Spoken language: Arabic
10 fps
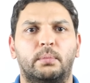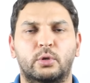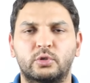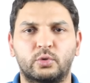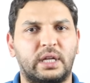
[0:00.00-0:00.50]

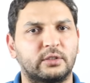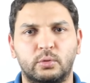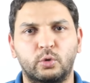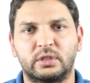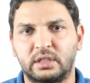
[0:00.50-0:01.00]
برونز والنحاس
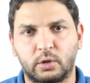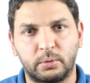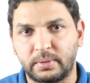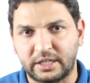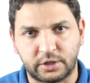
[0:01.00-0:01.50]
دول ممكن تقطع
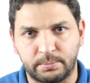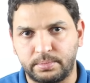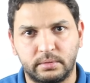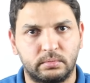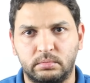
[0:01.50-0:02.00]
بيهم خشب
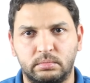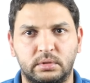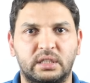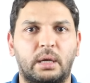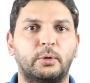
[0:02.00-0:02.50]

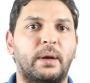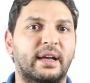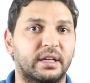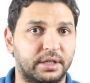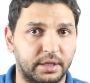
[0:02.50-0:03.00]
تقطع بيهم
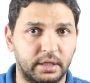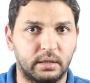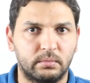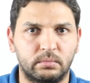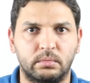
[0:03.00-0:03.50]
حجر
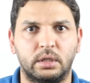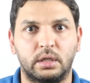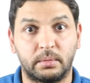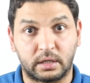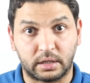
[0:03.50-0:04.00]
جيري
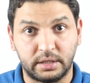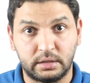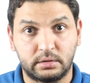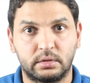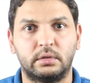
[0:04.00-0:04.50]
انما
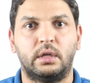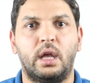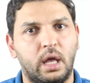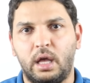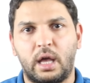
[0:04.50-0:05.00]
جرانيت
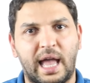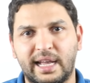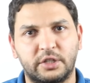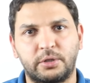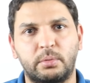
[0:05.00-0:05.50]

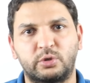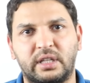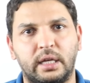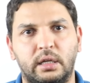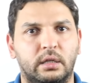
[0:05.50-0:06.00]
حاجه شبه
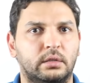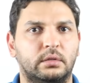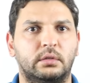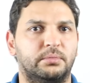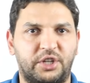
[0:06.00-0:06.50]
مستحيله
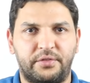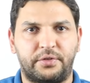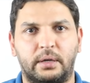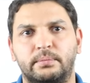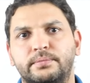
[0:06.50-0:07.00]
مش
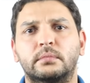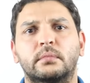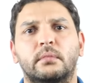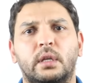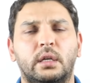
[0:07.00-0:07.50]
هينفع
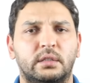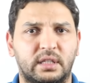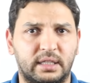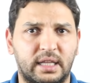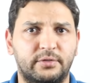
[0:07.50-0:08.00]

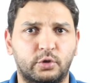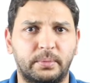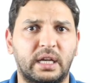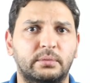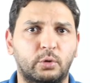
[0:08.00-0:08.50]
سنة
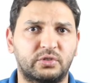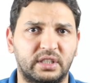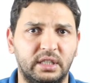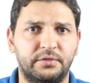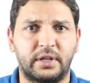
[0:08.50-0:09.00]

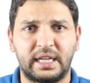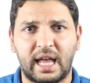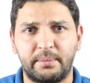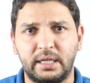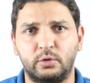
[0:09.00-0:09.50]
1995 فريق
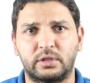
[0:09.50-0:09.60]
عمل